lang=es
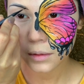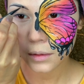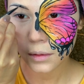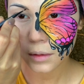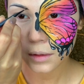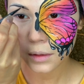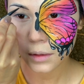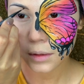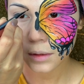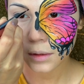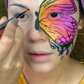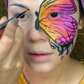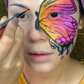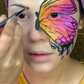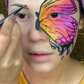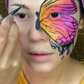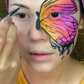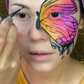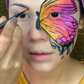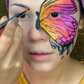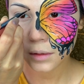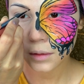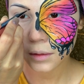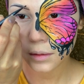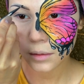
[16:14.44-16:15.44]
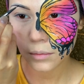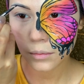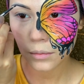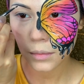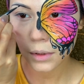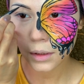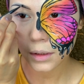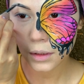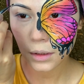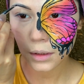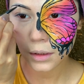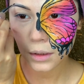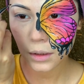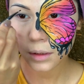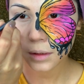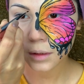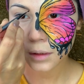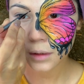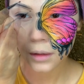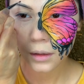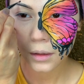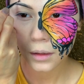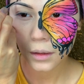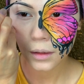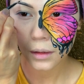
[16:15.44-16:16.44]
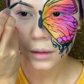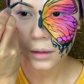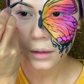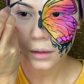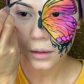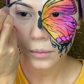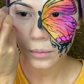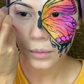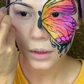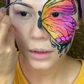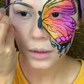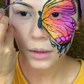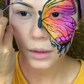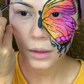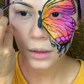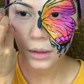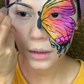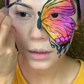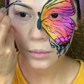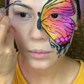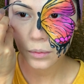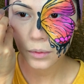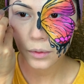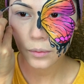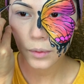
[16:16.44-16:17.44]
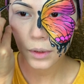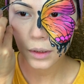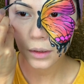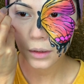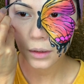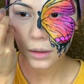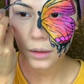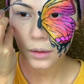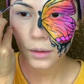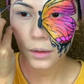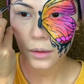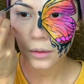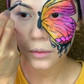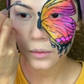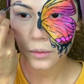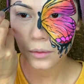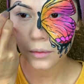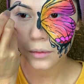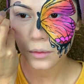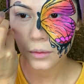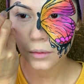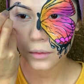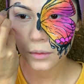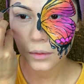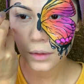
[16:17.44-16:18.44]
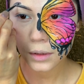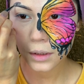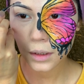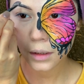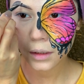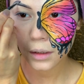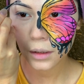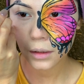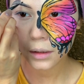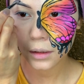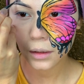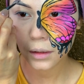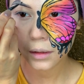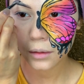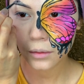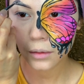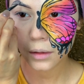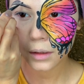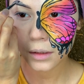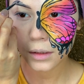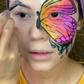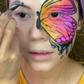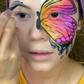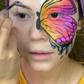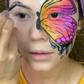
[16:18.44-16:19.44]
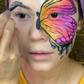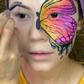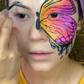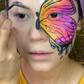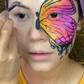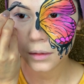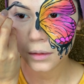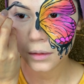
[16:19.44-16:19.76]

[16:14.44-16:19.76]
de esta manera y en la parte de aquí pues vienen y se lo cierran y lo rellenan